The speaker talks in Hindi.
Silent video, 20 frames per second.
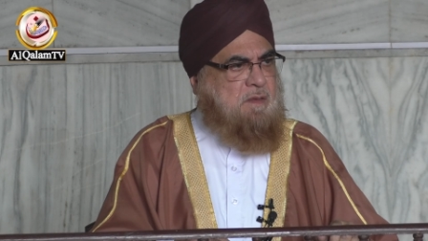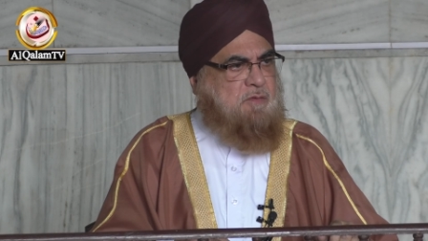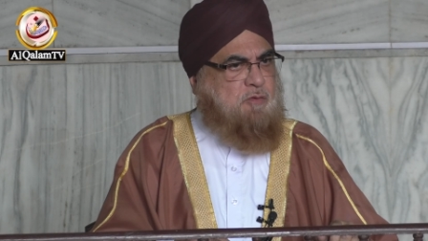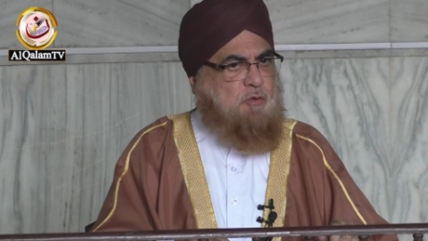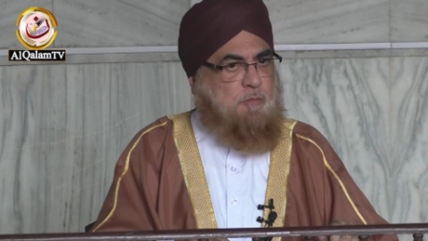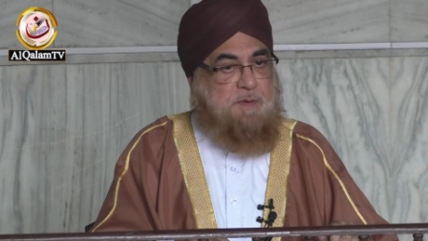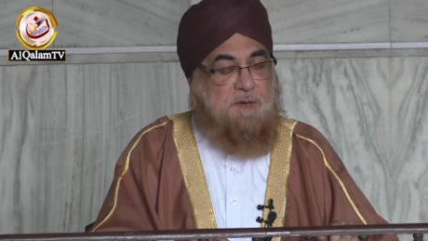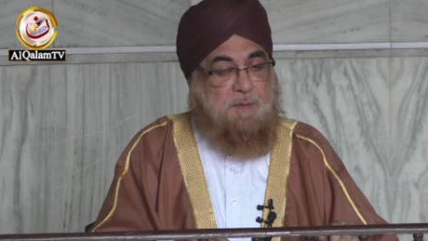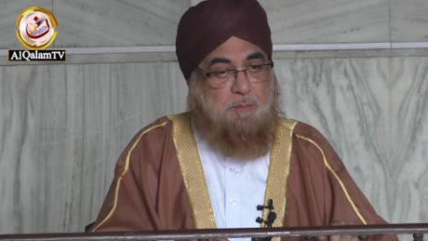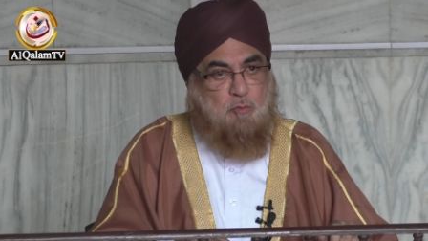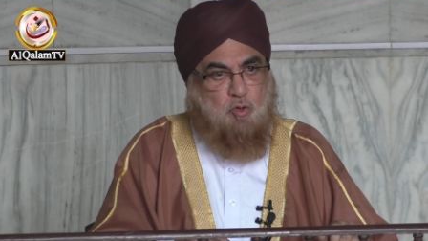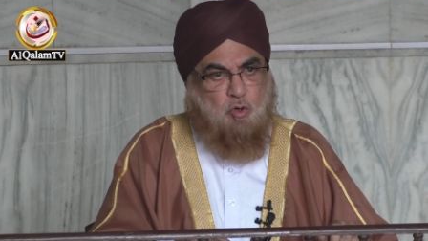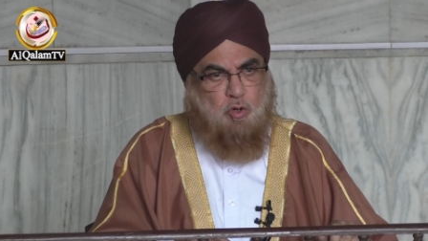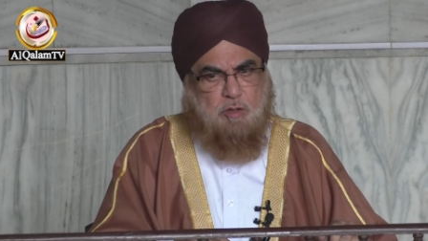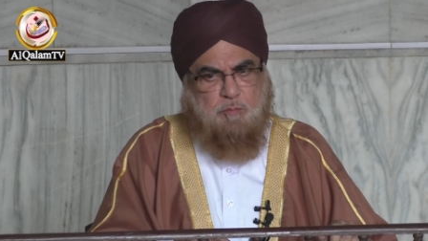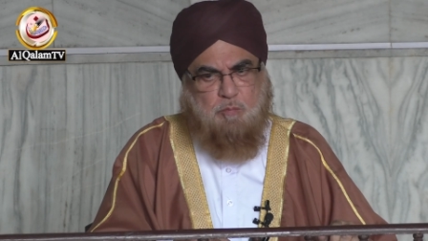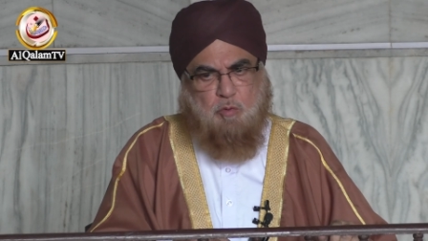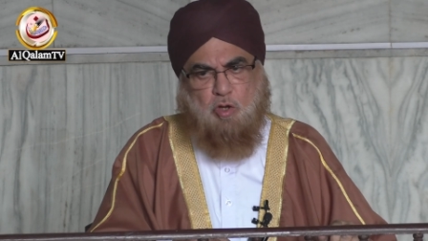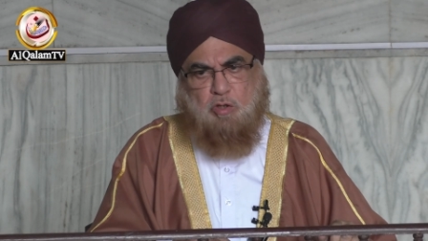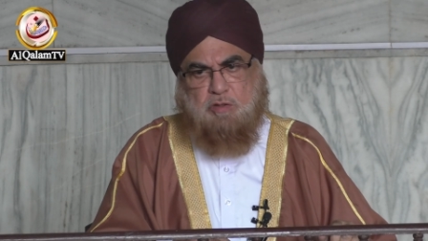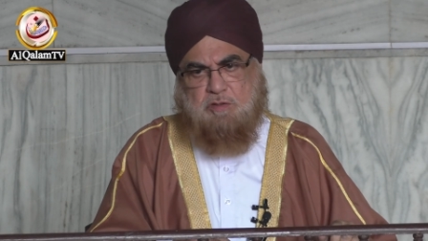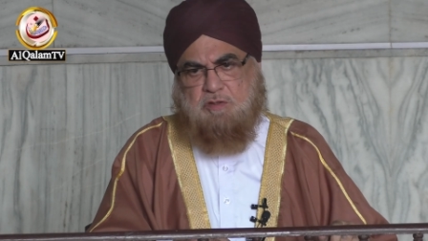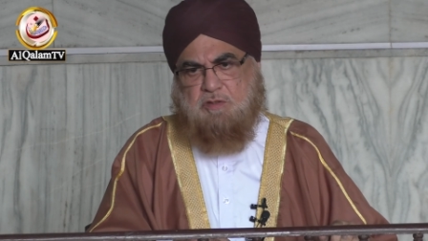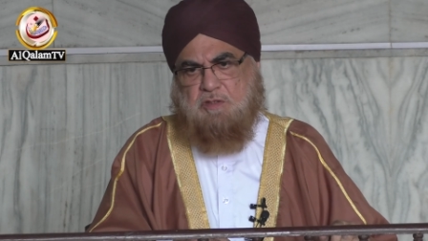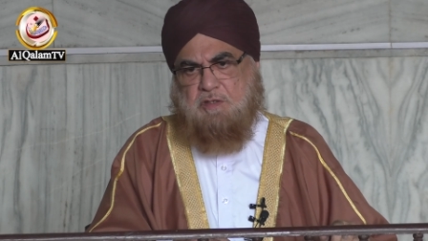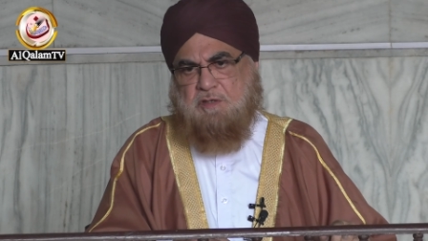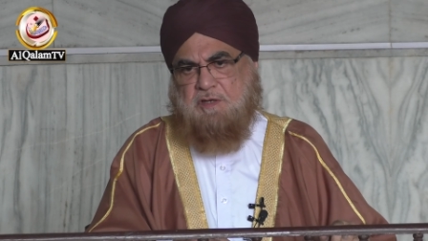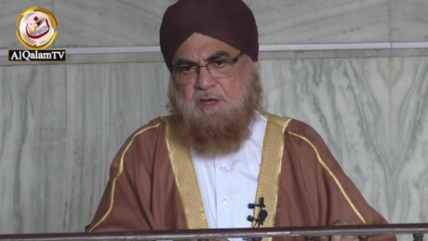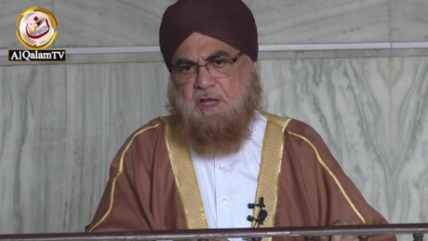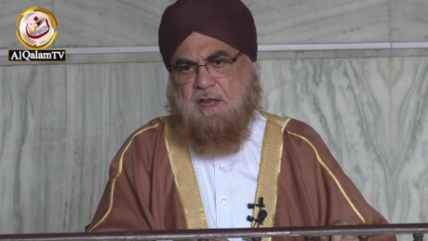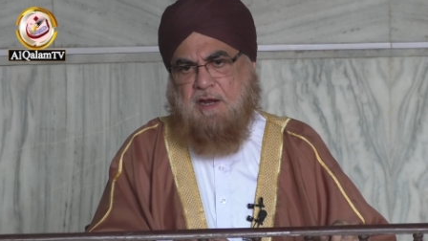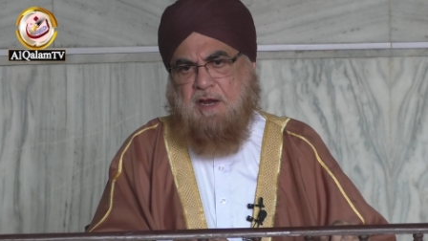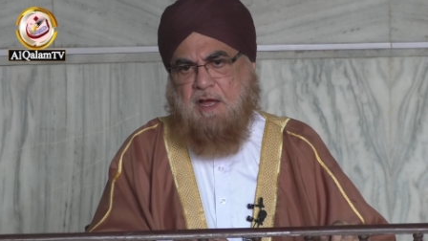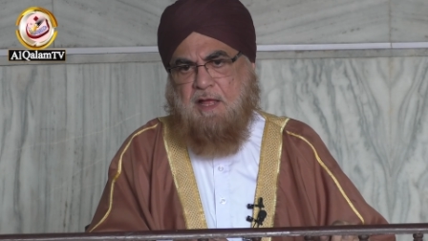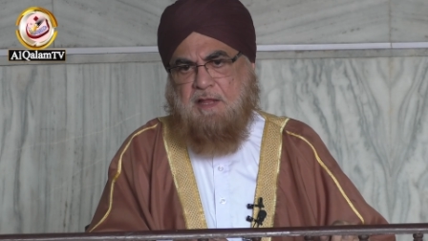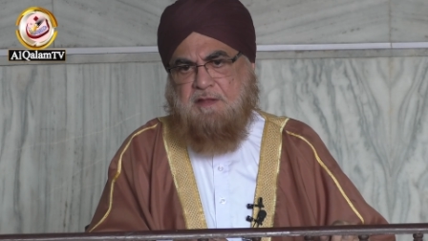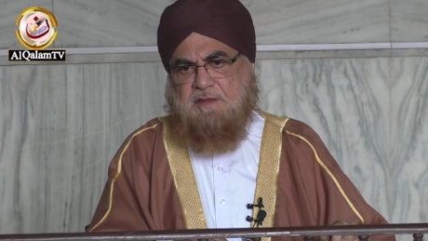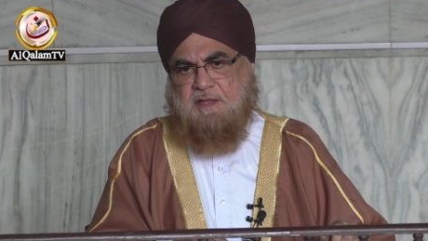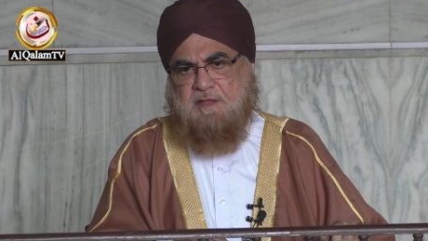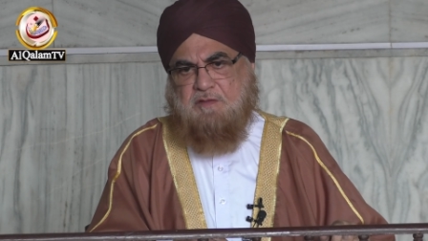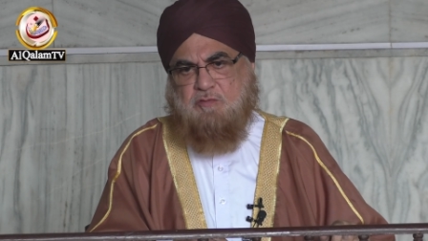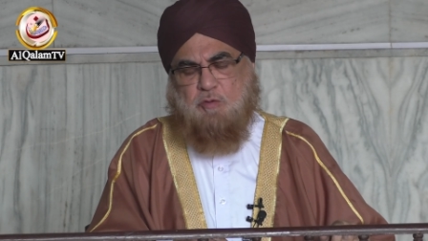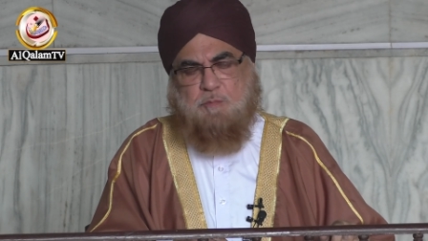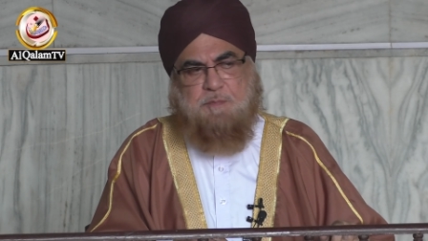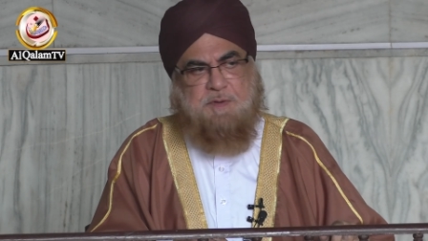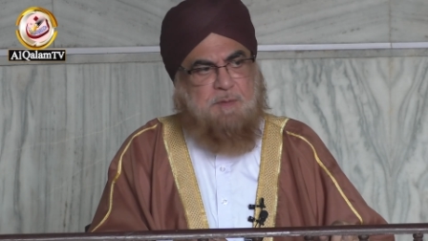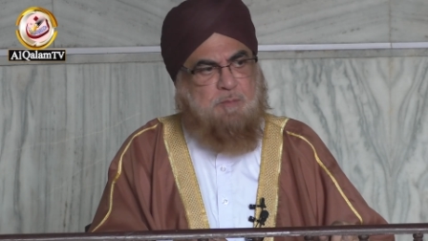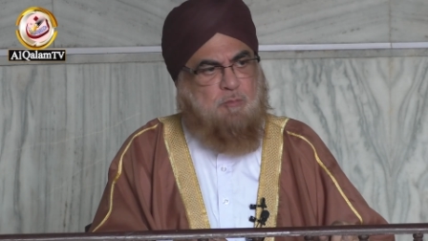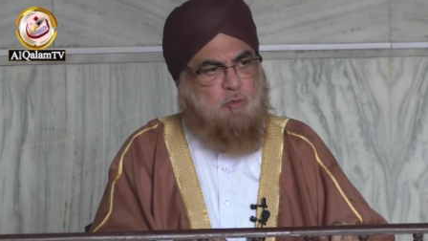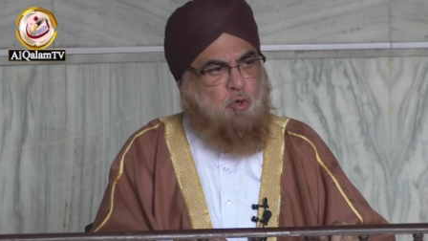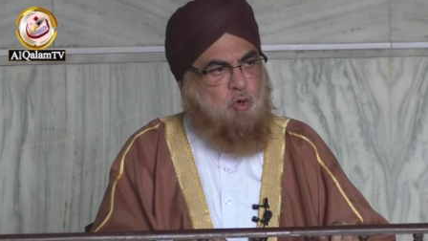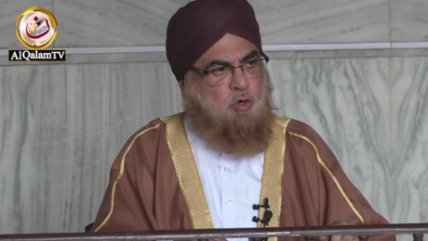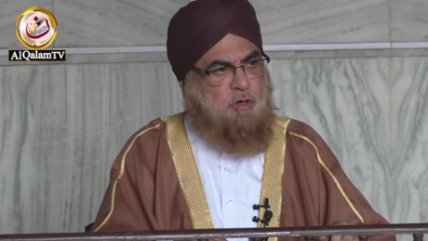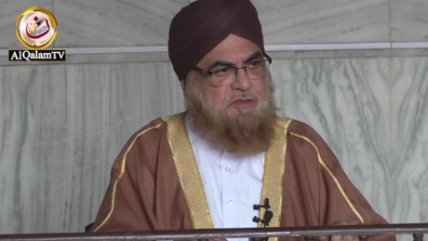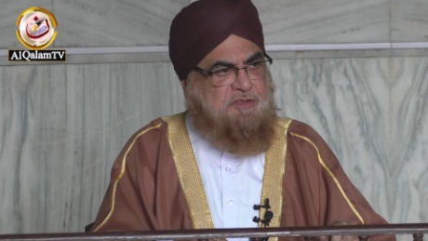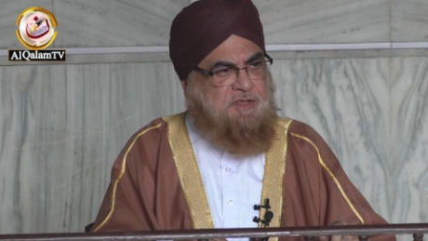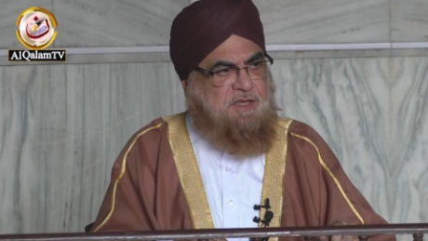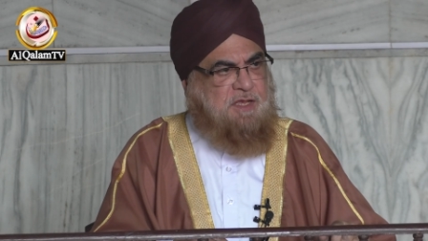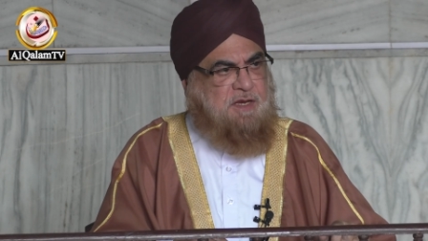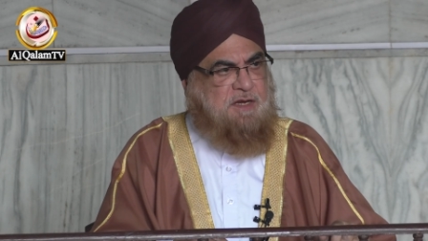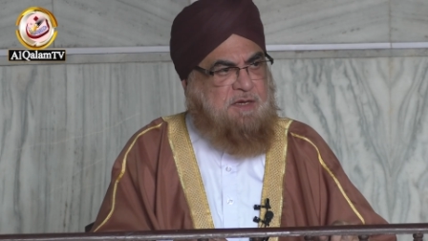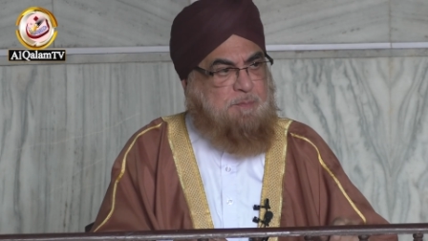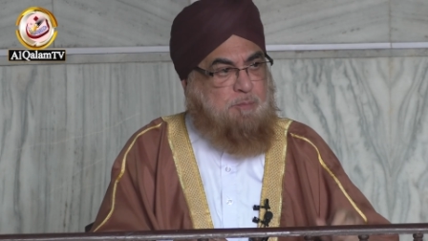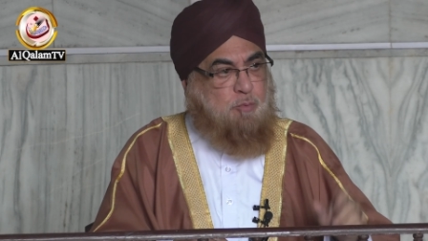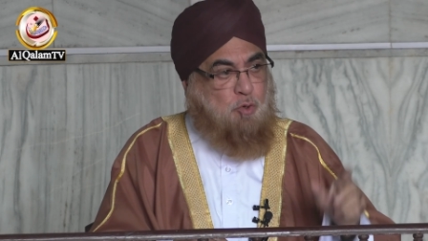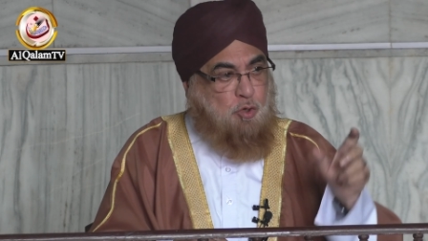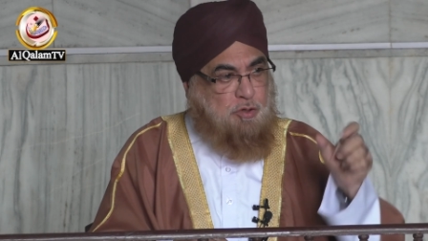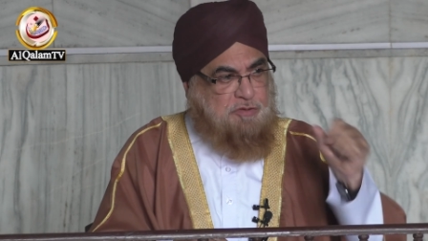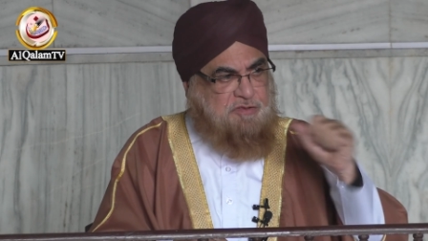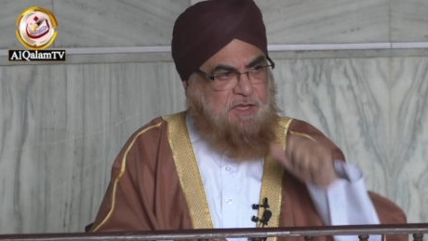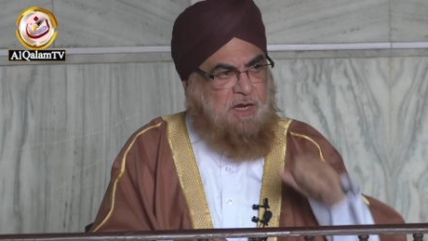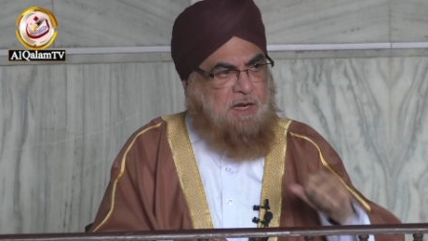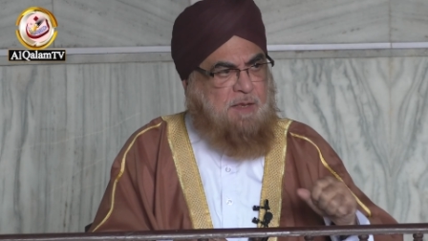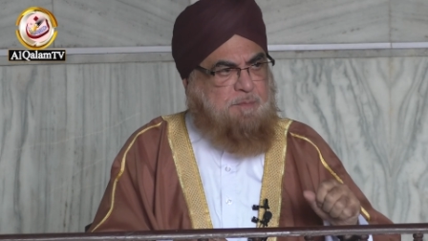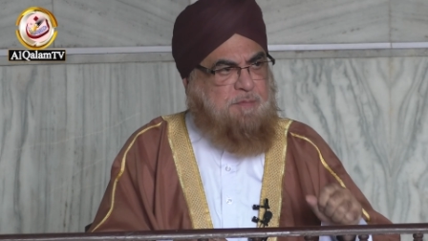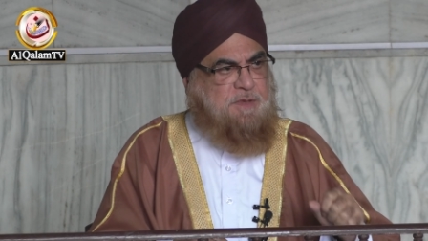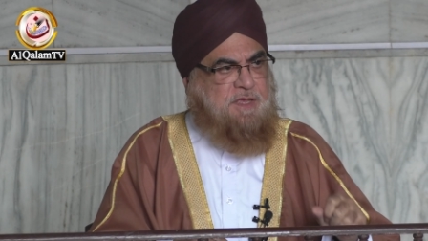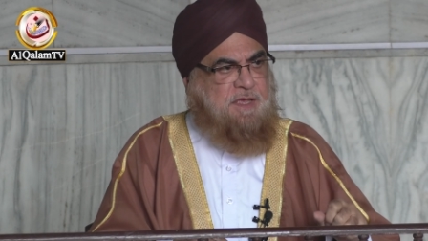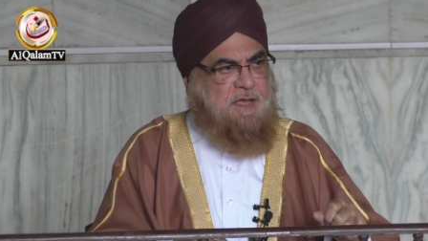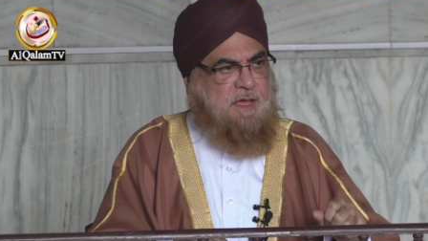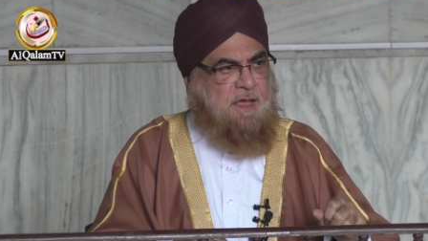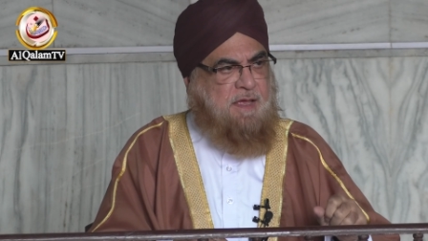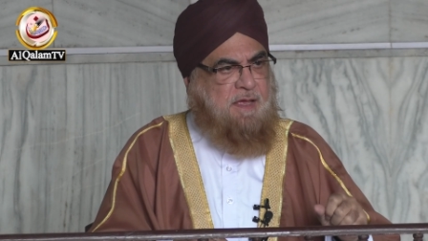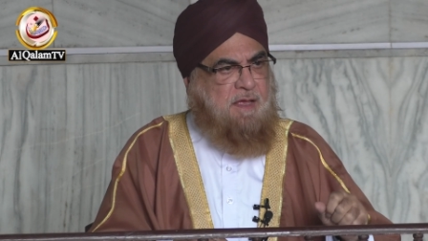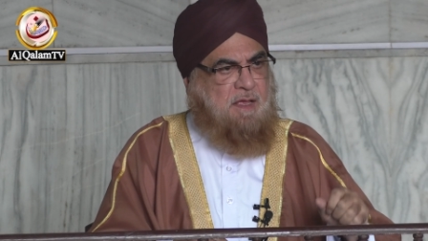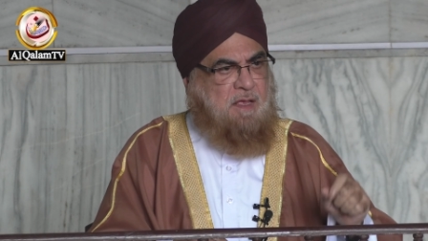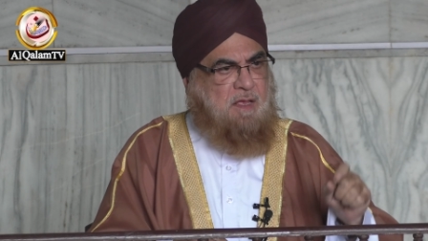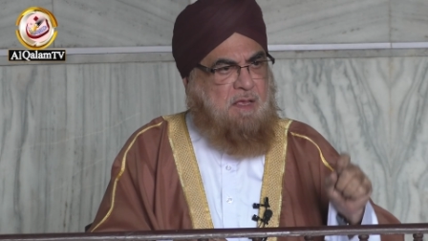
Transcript: सुप्रीम कोर्ट बहुत नाराज़ है सुप्रीम कोर्ट ने रिपोर्ट तलब की है